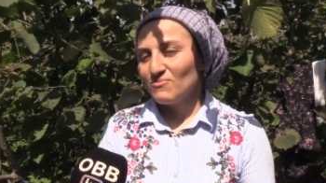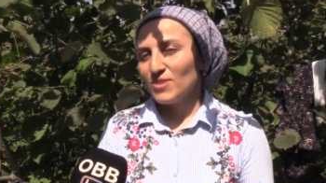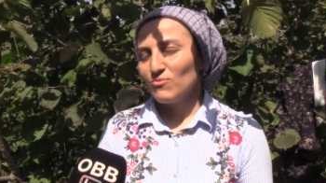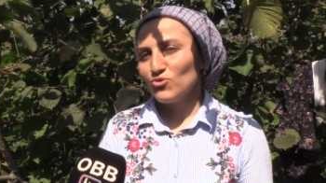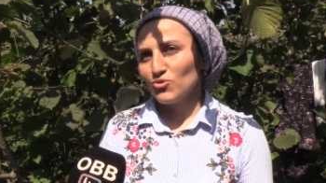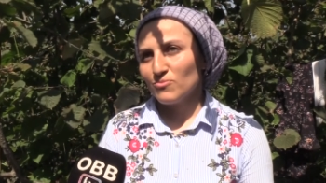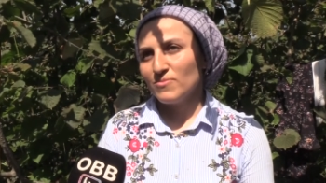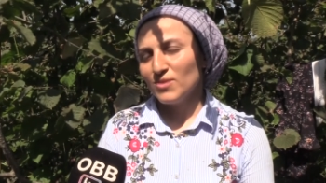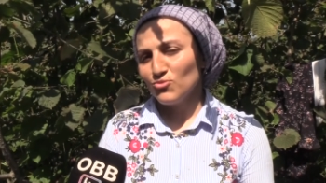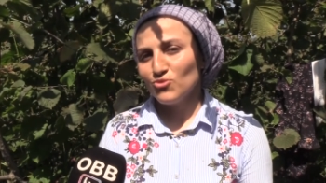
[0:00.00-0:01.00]
Memnun,
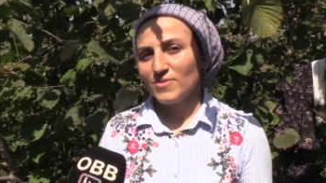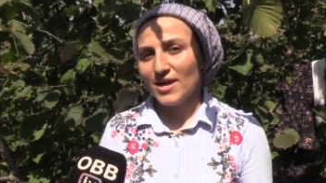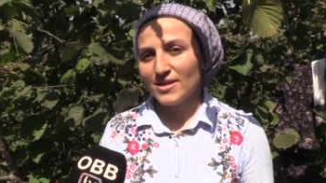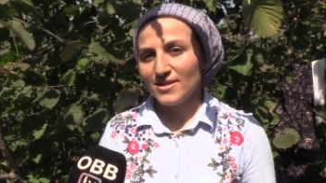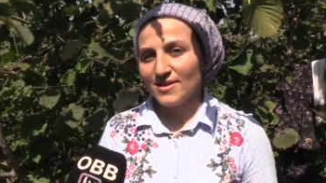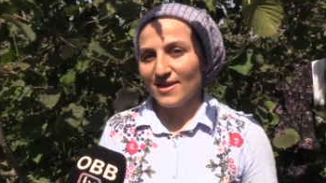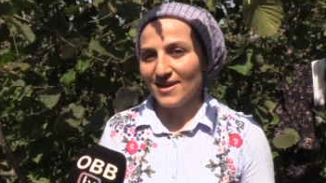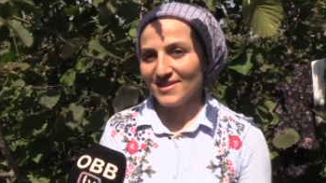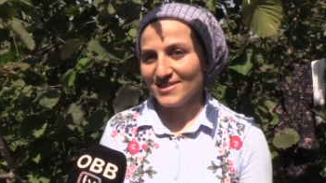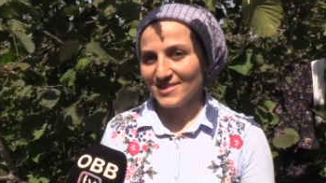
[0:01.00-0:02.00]
memnunum yani
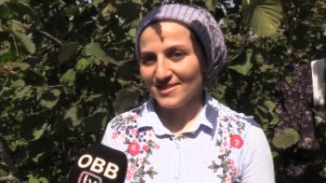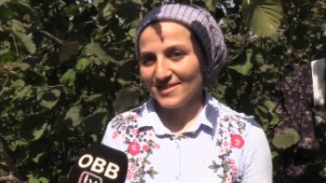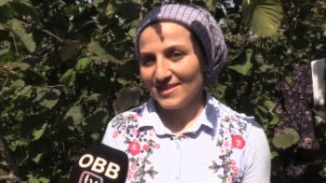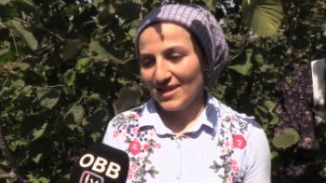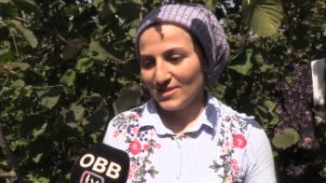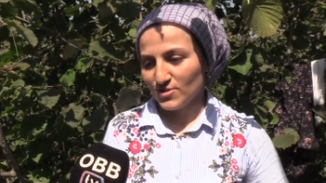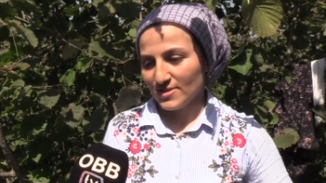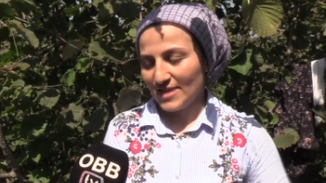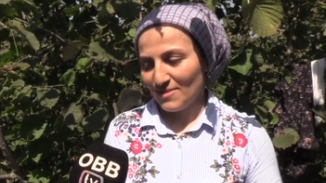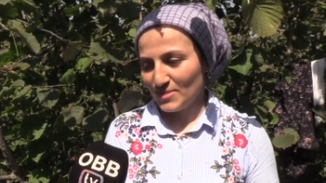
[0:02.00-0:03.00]
herkesin yani
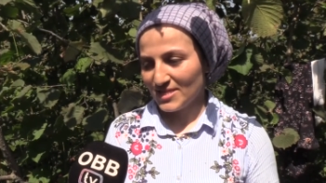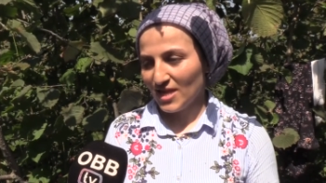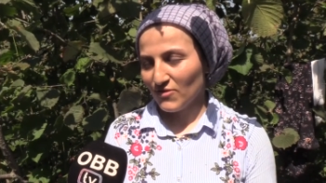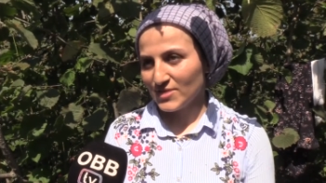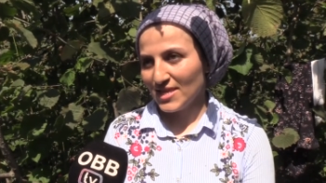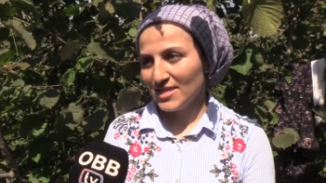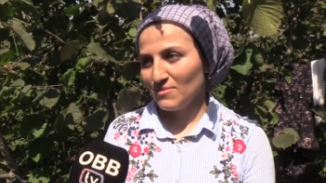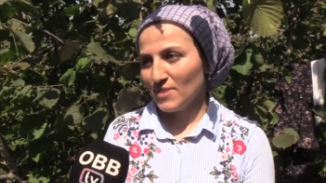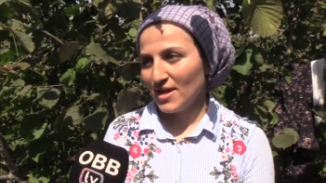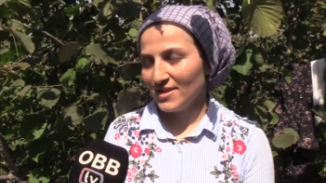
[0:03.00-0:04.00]
gelmesi tavsiye
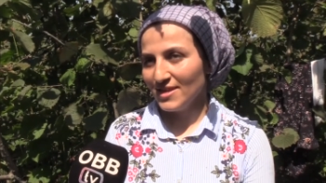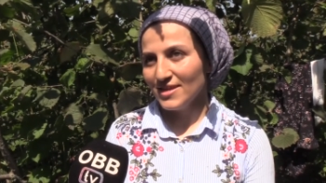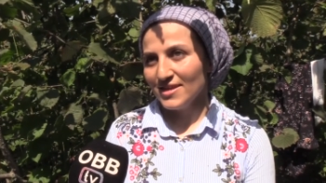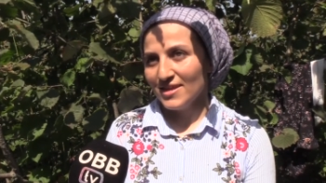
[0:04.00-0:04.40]
ederim yani.